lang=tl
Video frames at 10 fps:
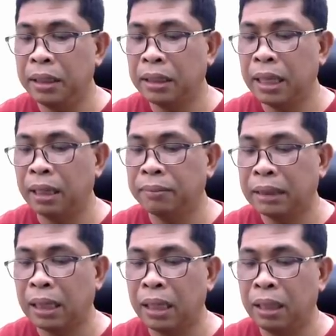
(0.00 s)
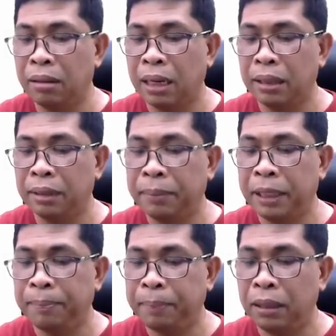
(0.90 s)
sir, matalino ang
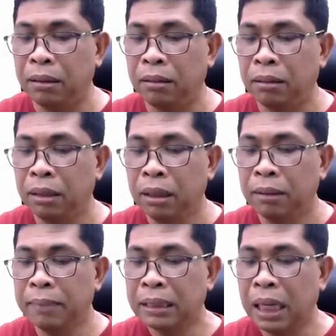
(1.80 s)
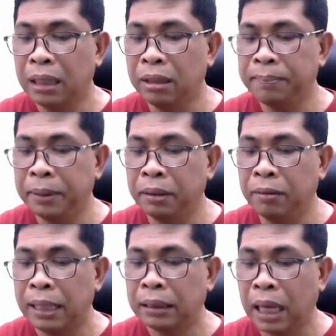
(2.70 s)
Pilipino, But ganun po,
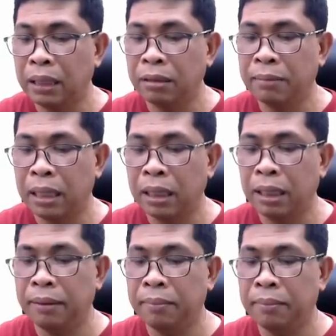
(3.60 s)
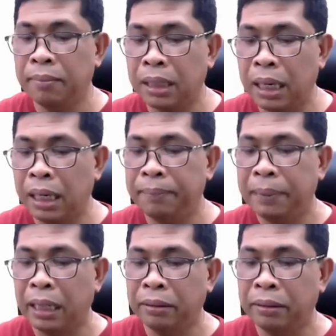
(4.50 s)
huwag tayo maging matching,
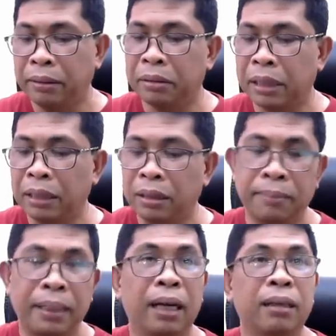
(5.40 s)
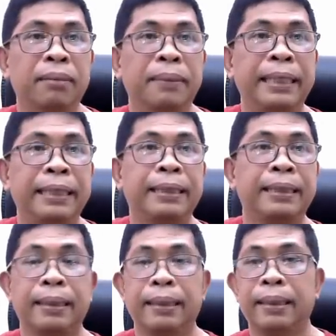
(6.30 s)
pinagluloko tayo ng mga
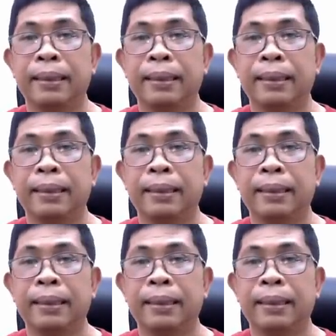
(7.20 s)
globalist.